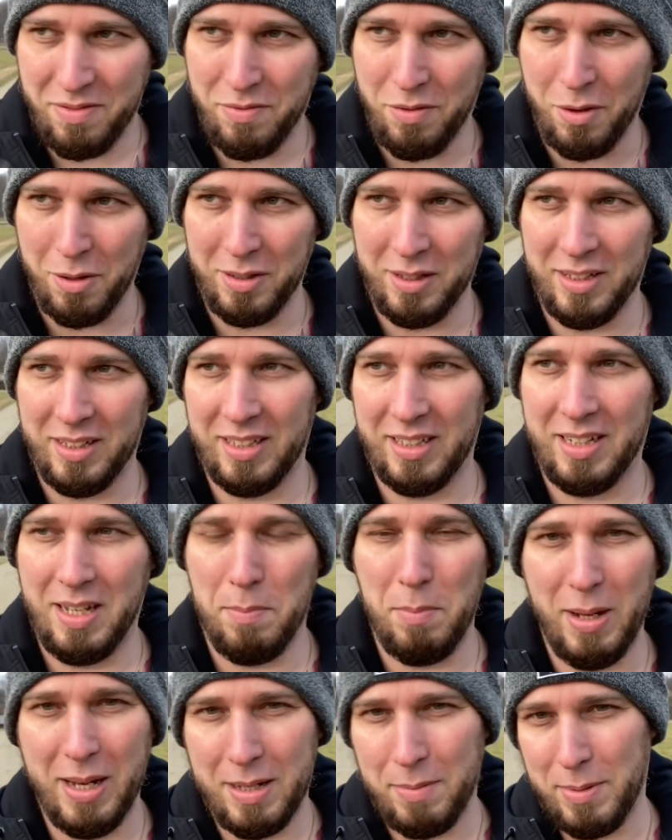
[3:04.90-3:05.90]
von
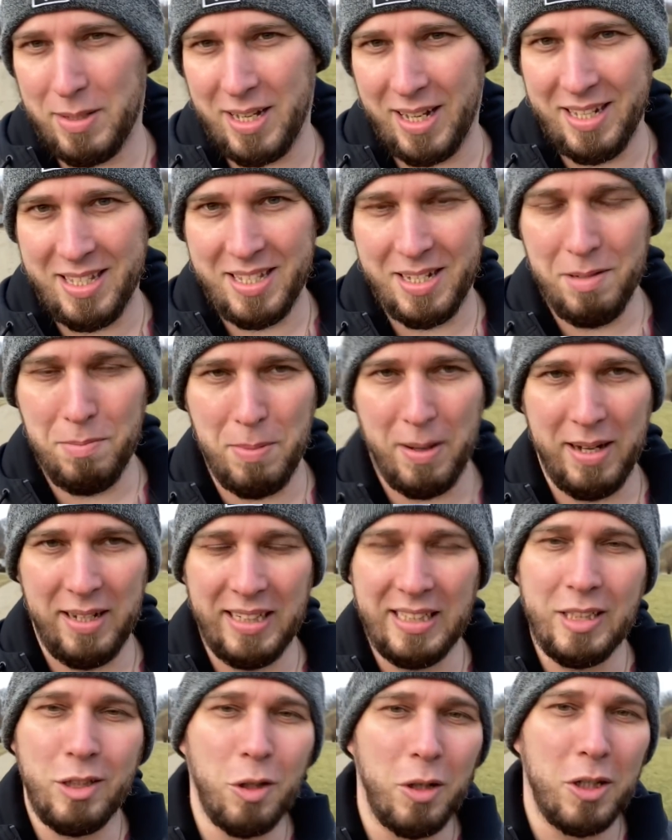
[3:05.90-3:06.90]
dem Edelmetall Silber
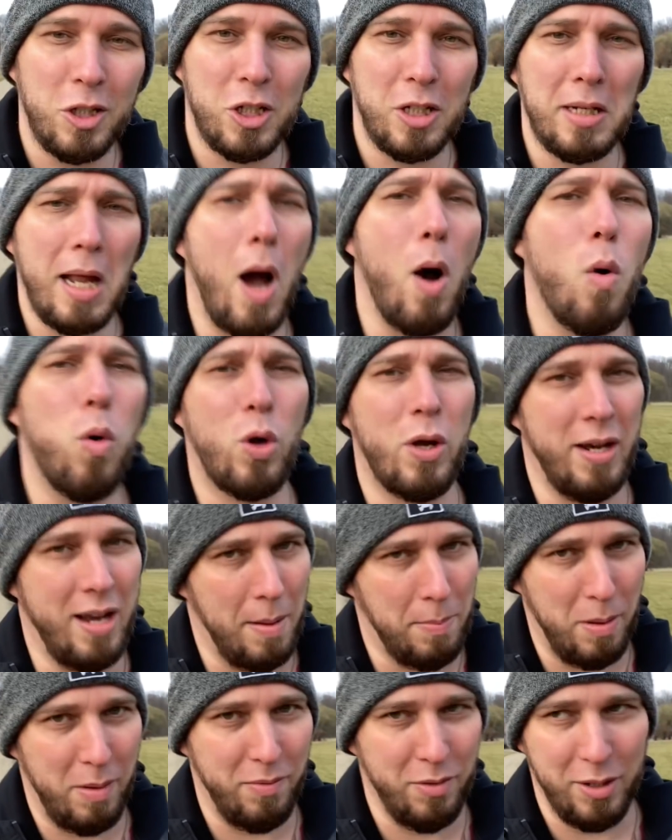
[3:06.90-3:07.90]
in Deutschland auch
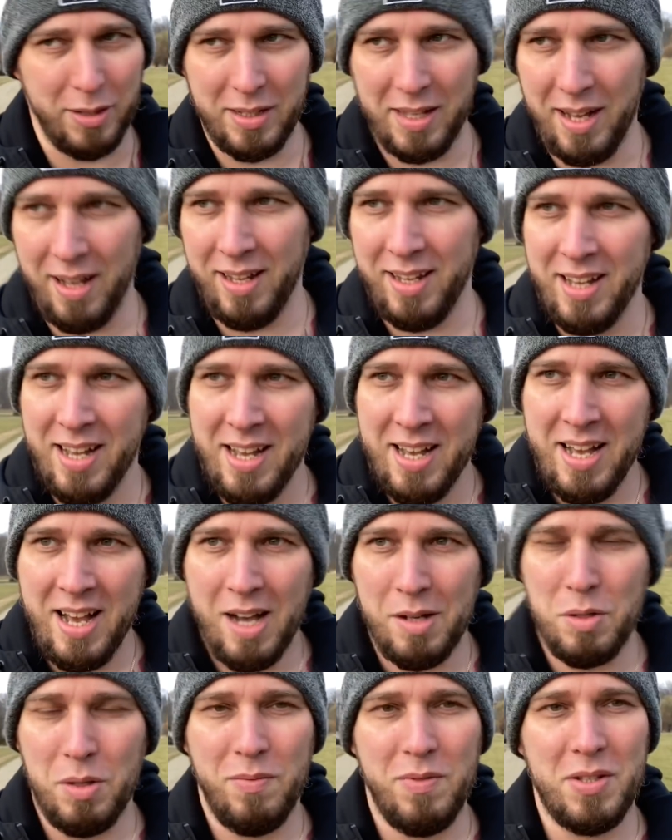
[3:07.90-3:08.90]
knapper wird. Ja,
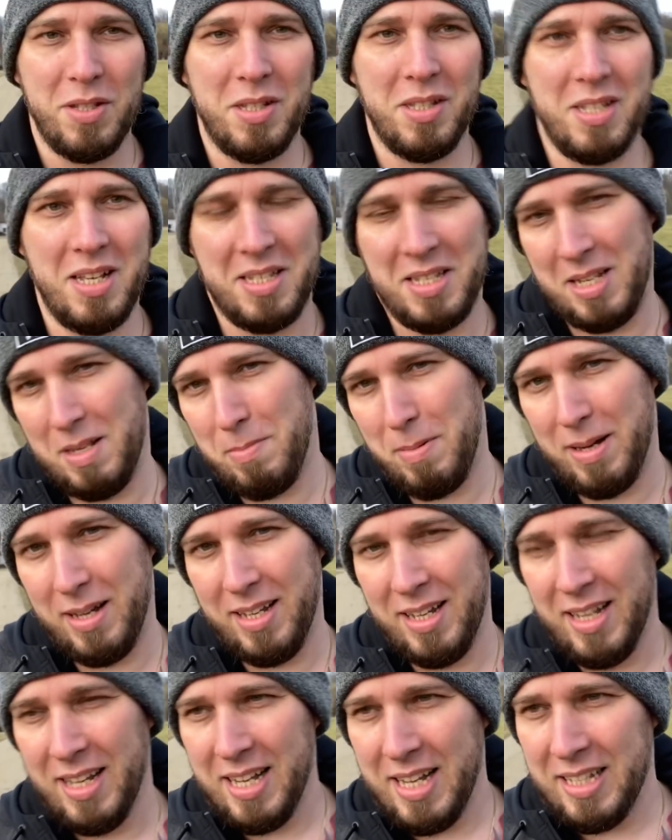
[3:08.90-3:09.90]
also ihr wisst es ja selber,
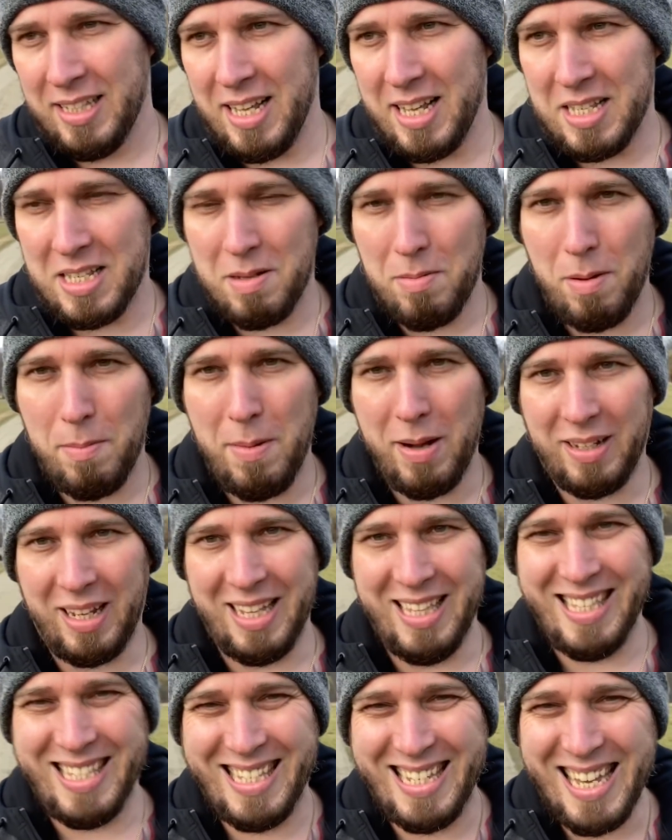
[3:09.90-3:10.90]
der Silbermarkt
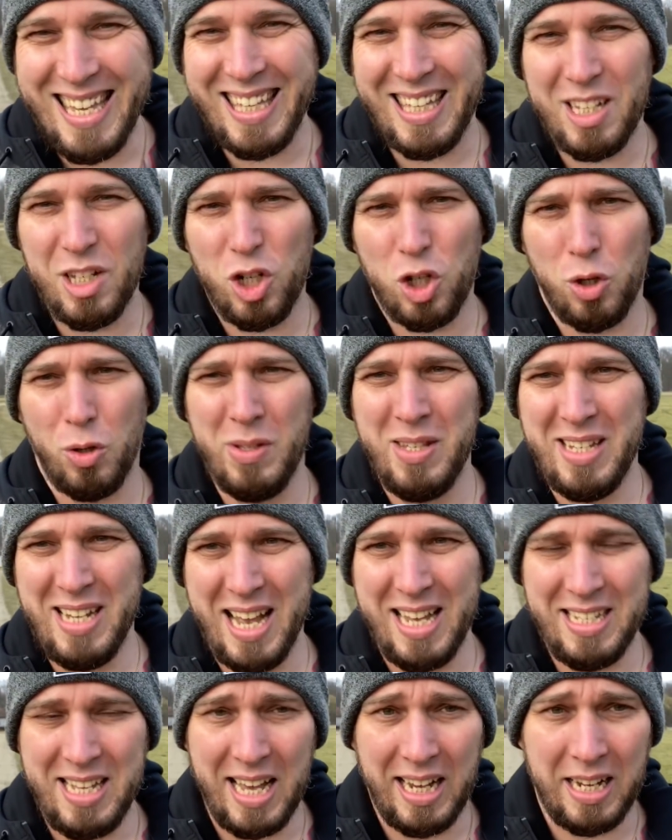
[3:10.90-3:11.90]
an sich ist schon
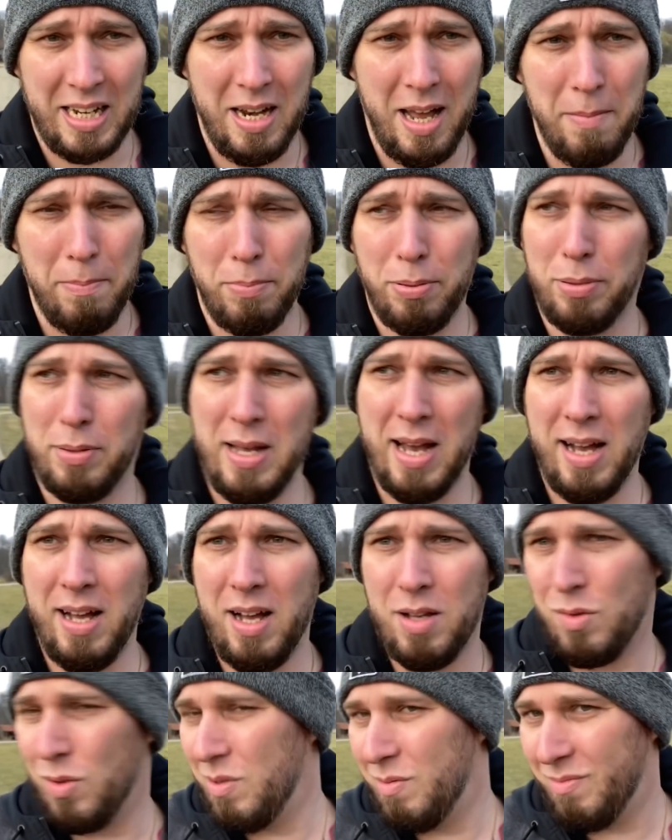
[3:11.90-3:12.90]
sehr, sehr knapp. Ja,
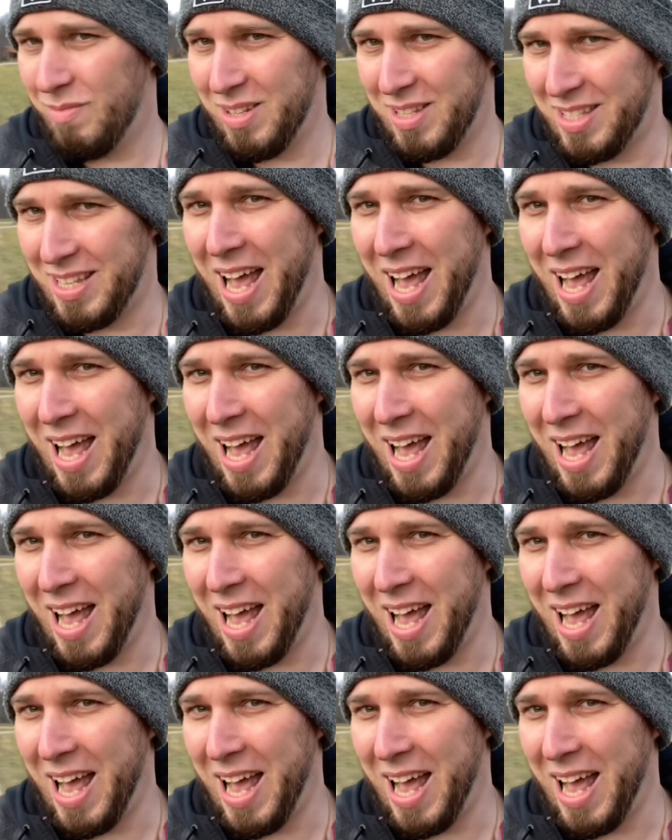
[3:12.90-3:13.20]
also das